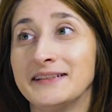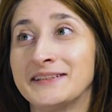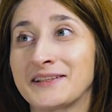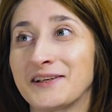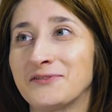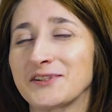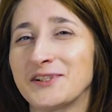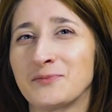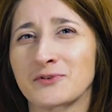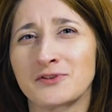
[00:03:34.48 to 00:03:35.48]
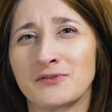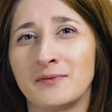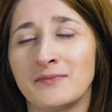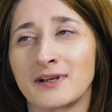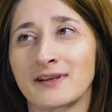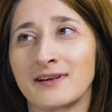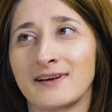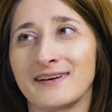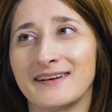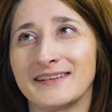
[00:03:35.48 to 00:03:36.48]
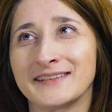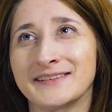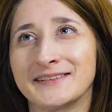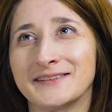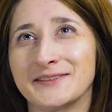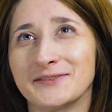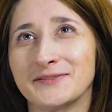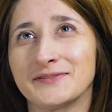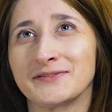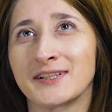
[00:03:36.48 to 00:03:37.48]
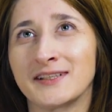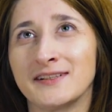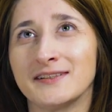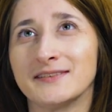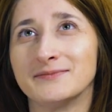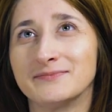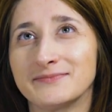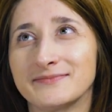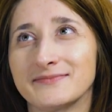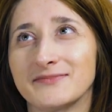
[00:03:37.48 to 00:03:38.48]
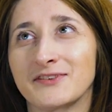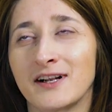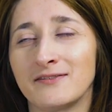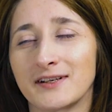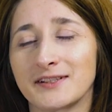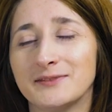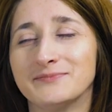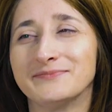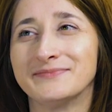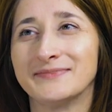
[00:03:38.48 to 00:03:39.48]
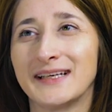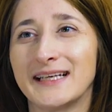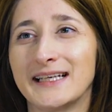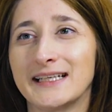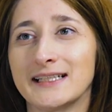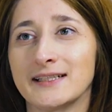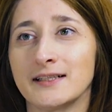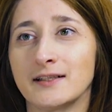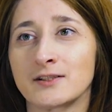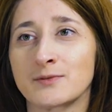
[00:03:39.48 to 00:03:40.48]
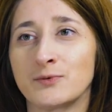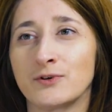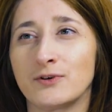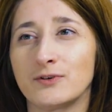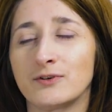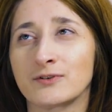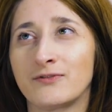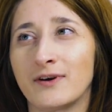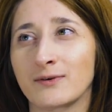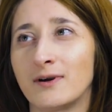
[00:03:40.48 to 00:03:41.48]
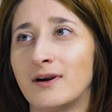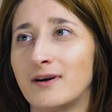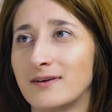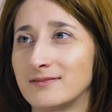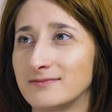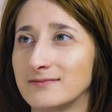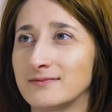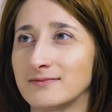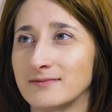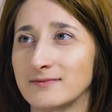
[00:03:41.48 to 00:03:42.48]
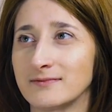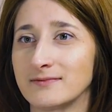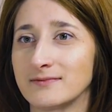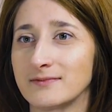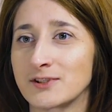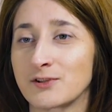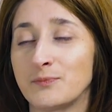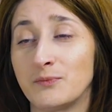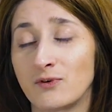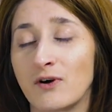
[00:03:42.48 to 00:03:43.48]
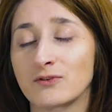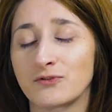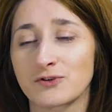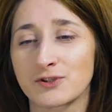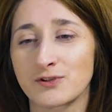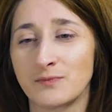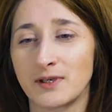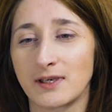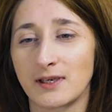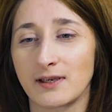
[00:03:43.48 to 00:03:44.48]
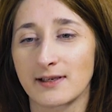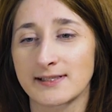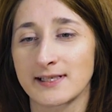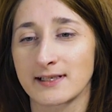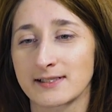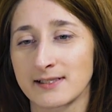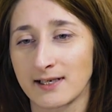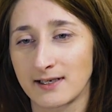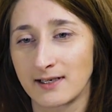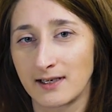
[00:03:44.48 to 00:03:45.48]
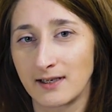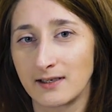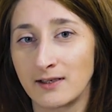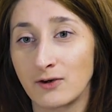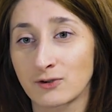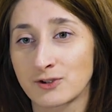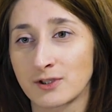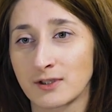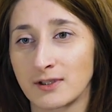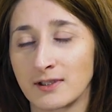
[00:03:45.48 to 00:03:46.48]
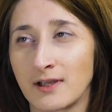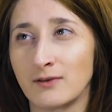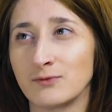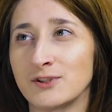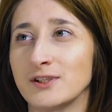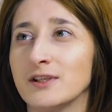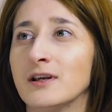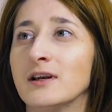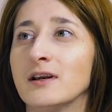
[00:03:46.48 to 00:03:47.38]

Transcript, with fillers: I tak jak właśnie prosiłam Maryję yy, wtedy w Kalwarii, żeby otwarła, żeby pomogła otworzyć mi serce i oczy na ludzi,